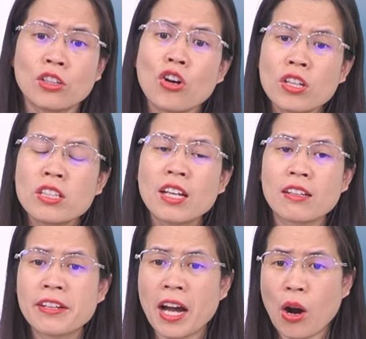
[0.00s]
con như là
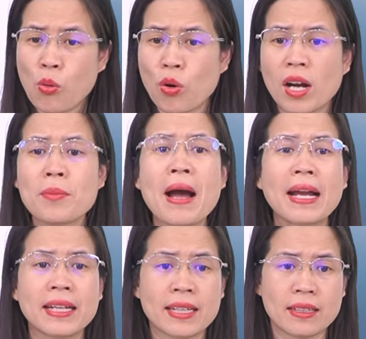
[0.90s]
người hầu của các
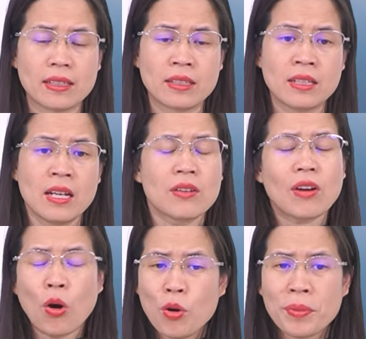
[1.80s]
bạn ấy
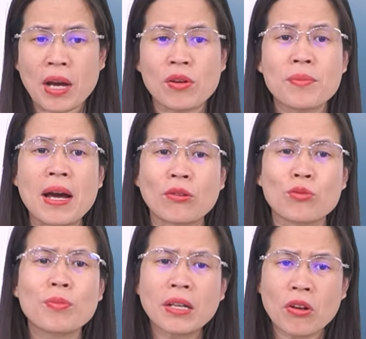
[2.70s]
và hôm nào các bạn
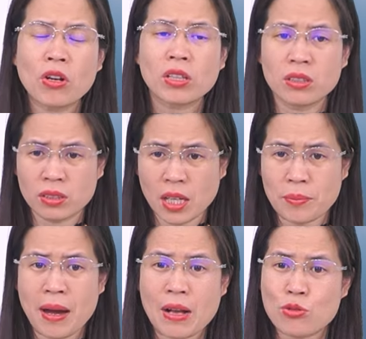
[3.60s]
cũng bắt con từ
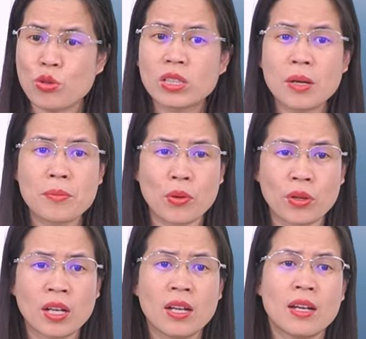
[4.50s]
tầng 3 xuống tầng
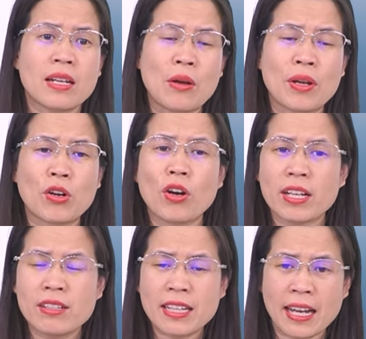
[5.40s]
1 nào là
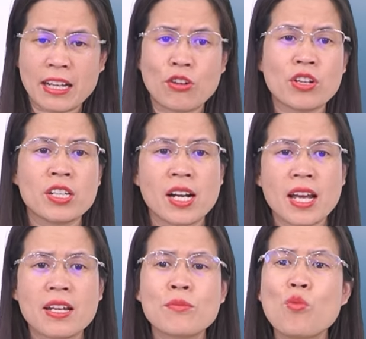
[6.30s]
gọi người này gọi người
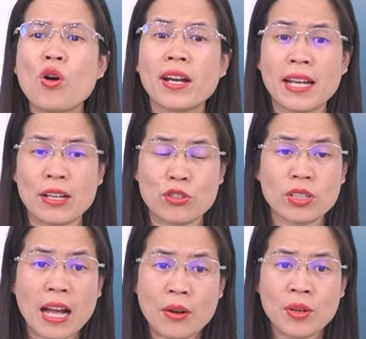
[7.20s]
kia hay đi mua cái này cho
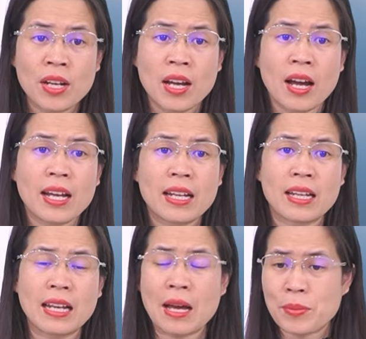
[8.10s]
tao hay là
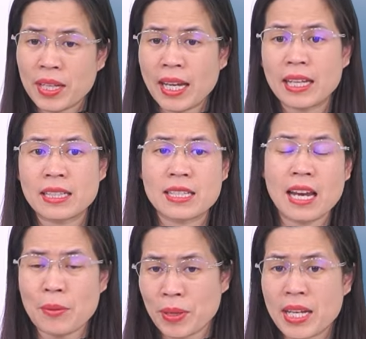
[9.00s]
làm cái này
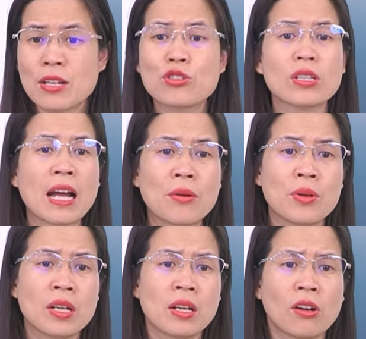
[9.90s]
làm cái kia cho tao
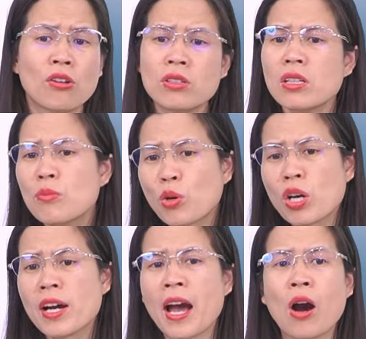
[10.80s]
con như một
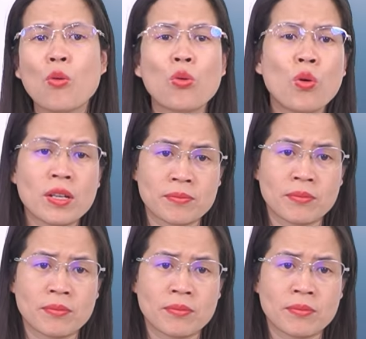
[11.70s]
người hầu luôn